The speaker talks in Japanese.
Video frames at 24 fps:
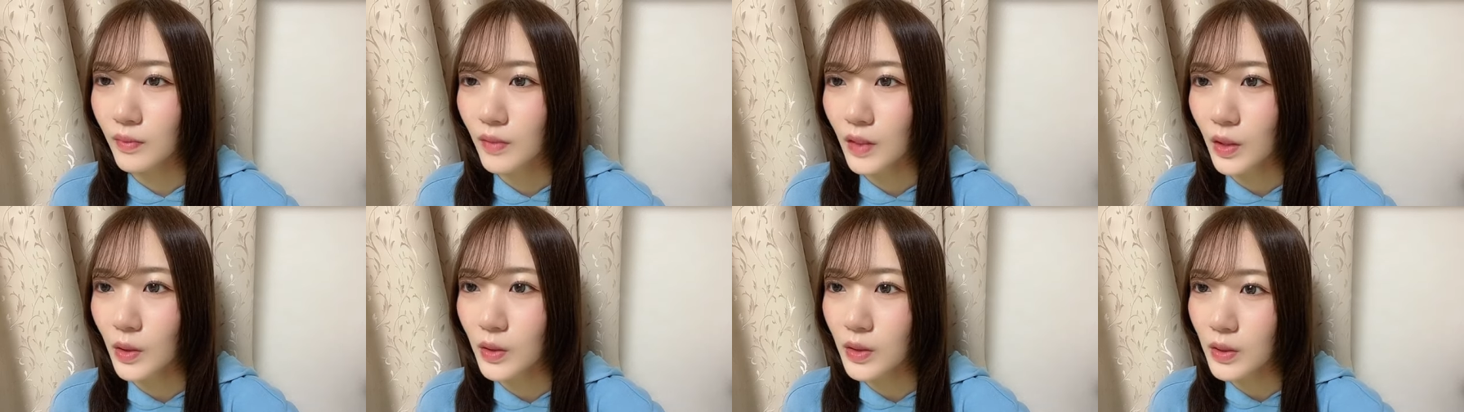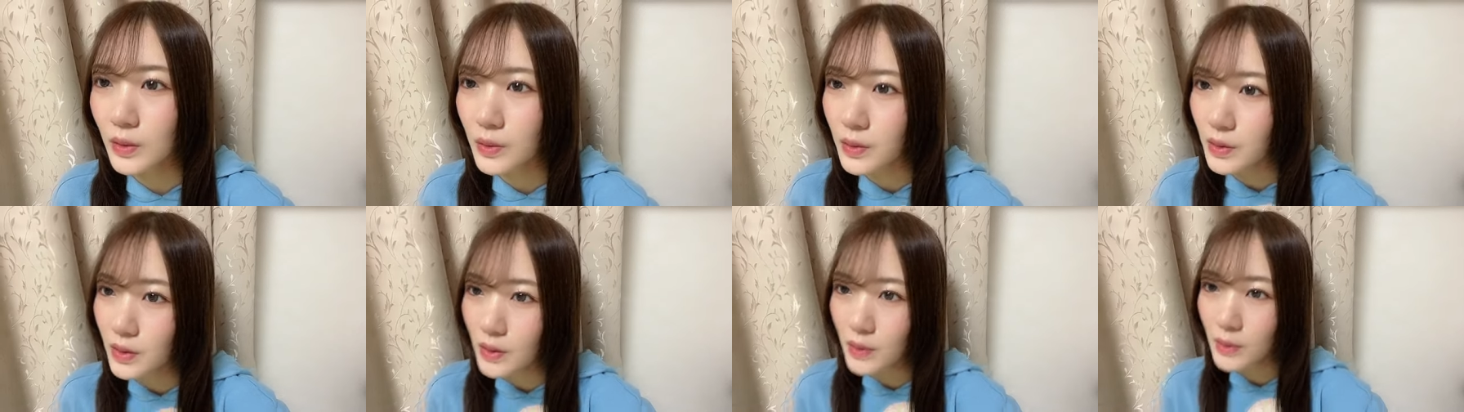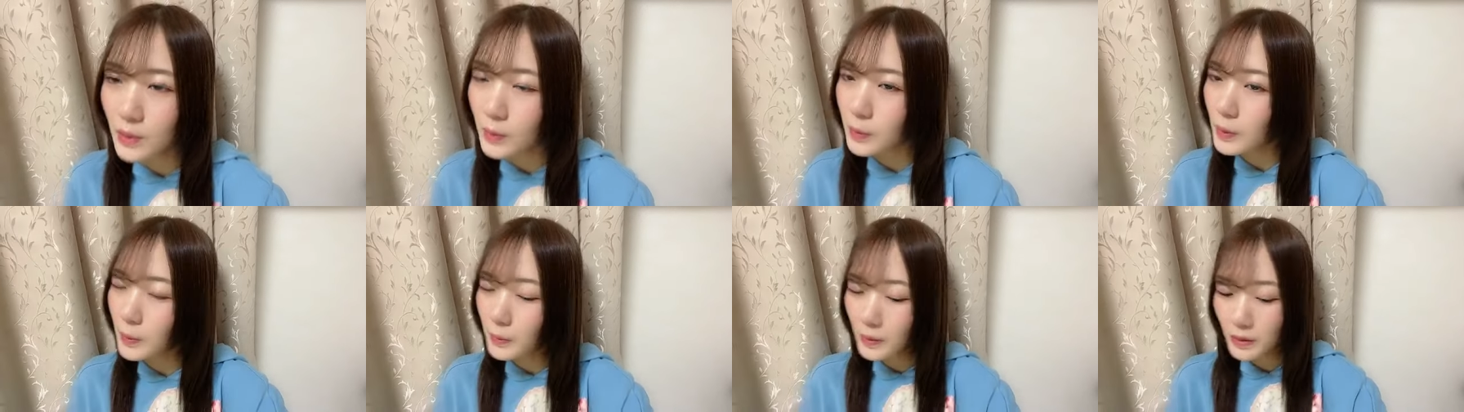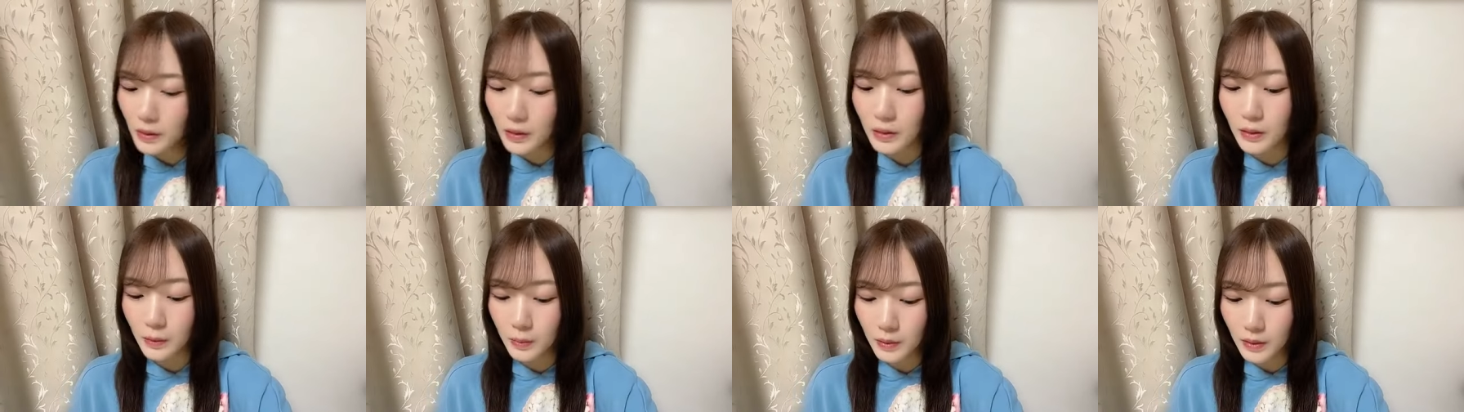年越しそばま
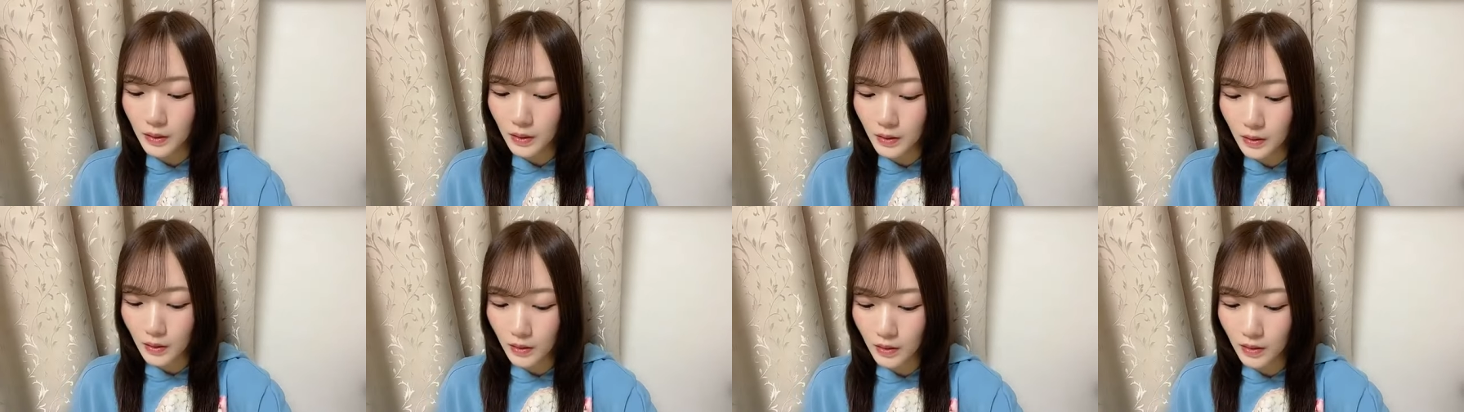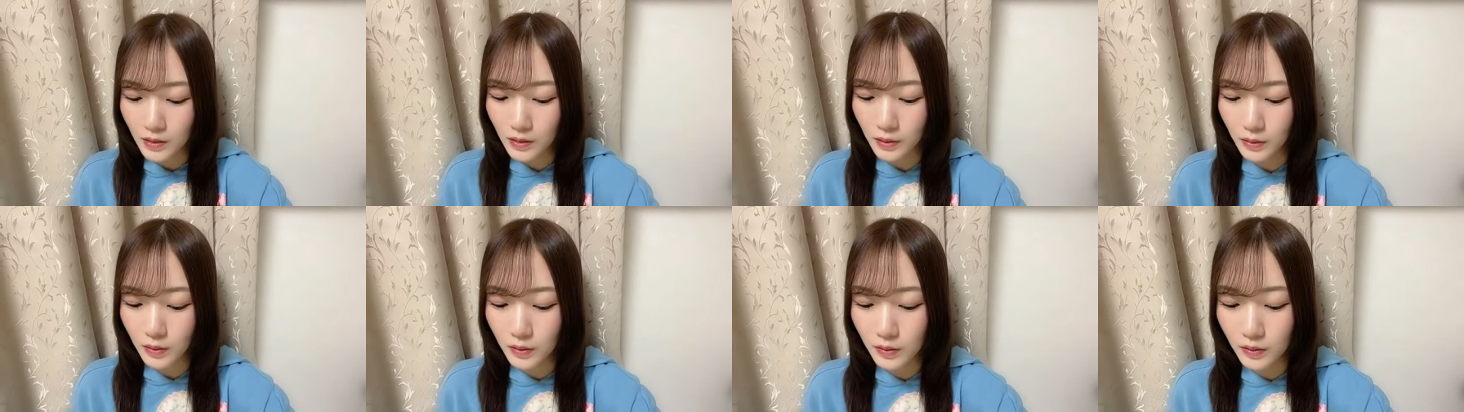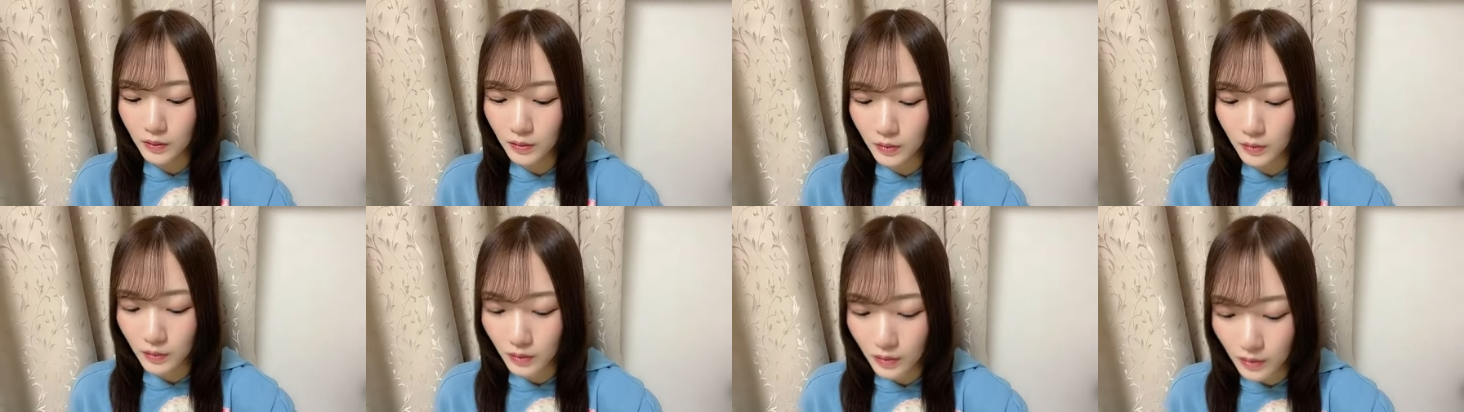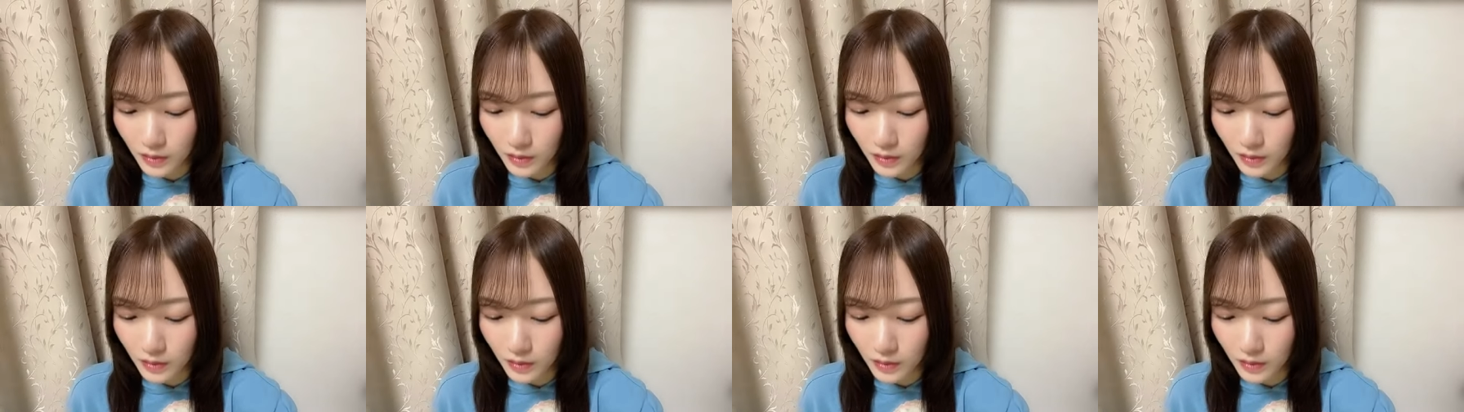だ食べてないですこ